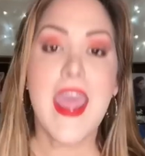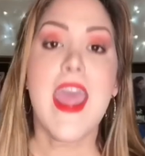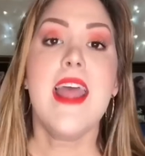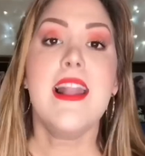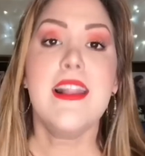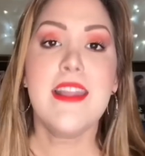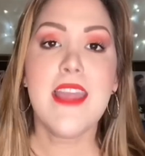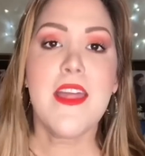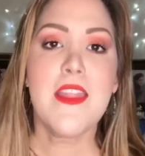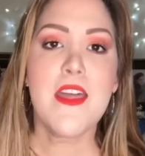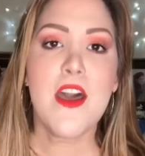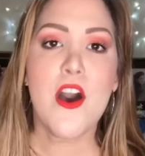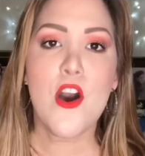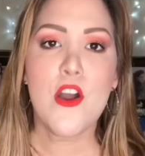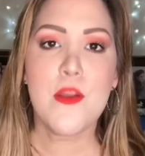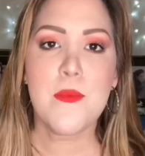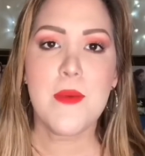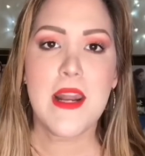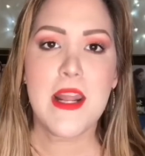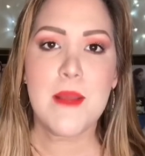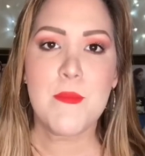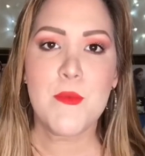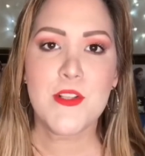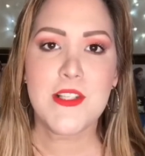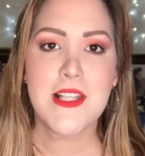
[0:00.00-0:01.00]
El día de hoy
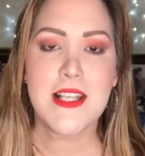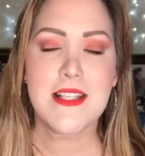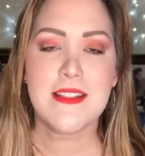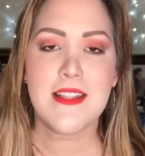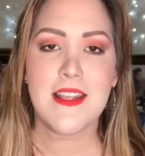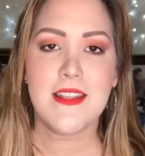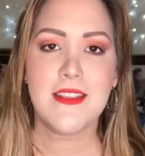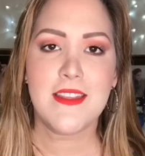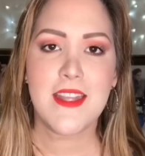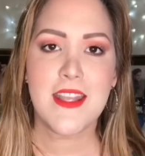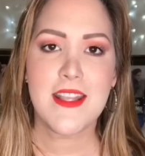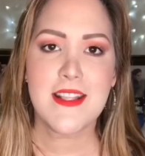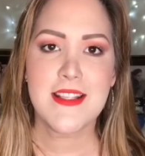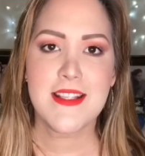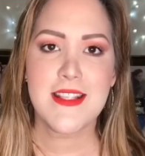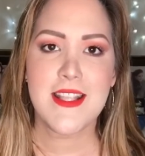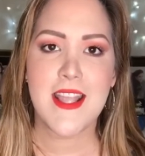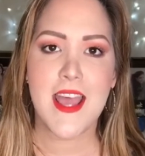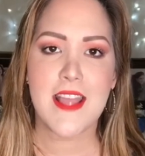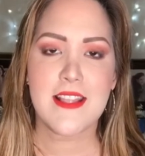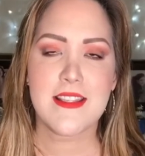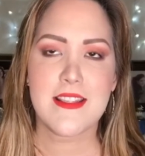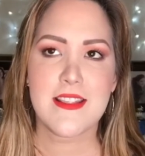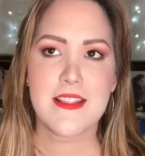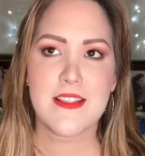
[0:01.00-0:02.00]
veremos las
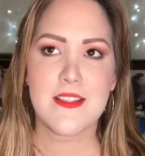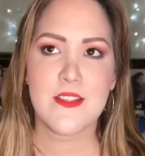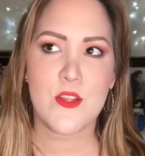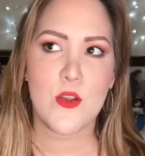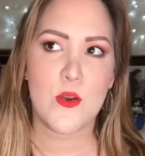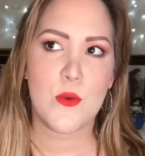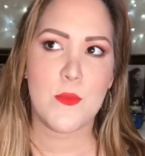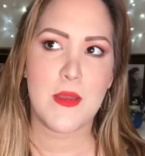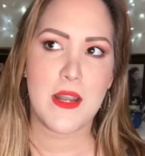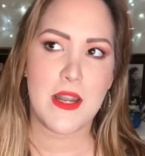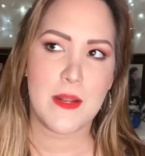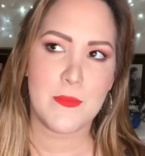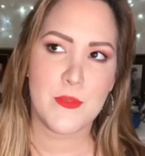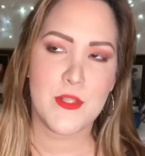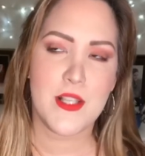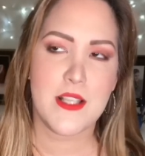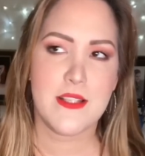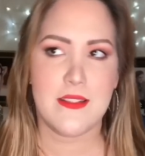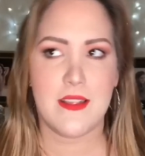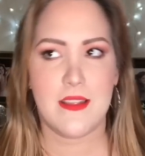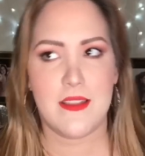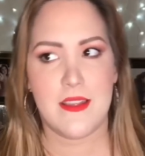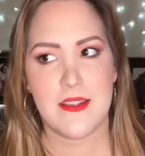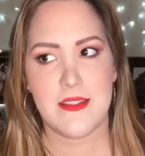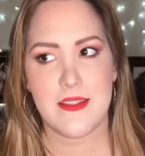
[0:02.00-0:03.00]
tendencias. No, veremos
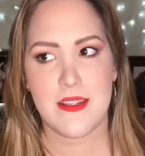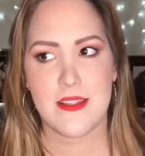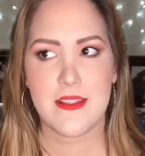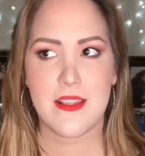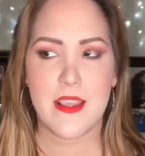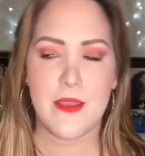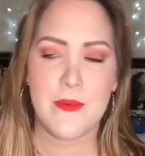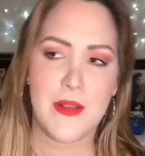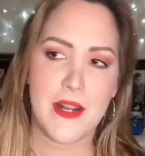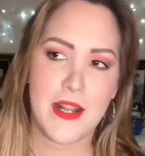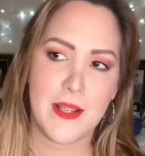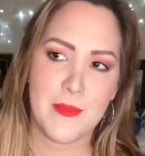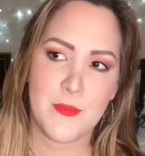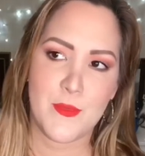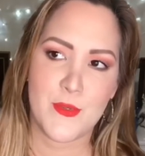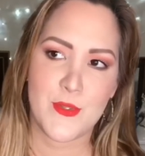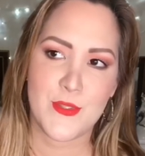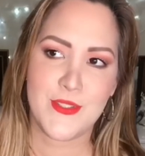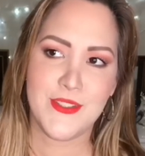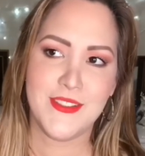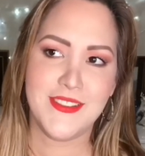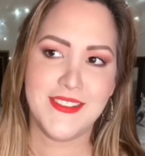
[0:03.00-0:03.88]
las tendencias que veremos.